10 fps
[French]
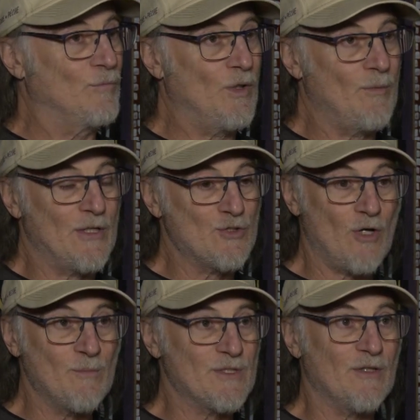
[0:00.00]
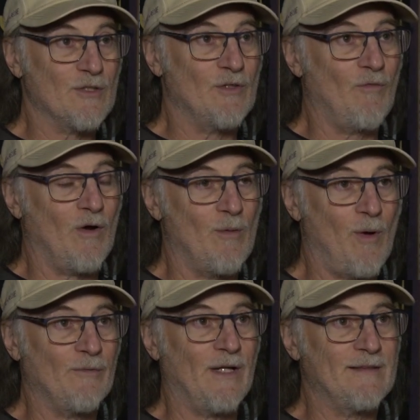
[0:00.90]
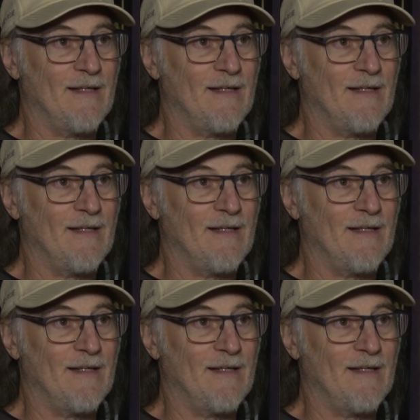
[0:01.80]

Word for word: Moi, mon job, c'est de recevoir le monde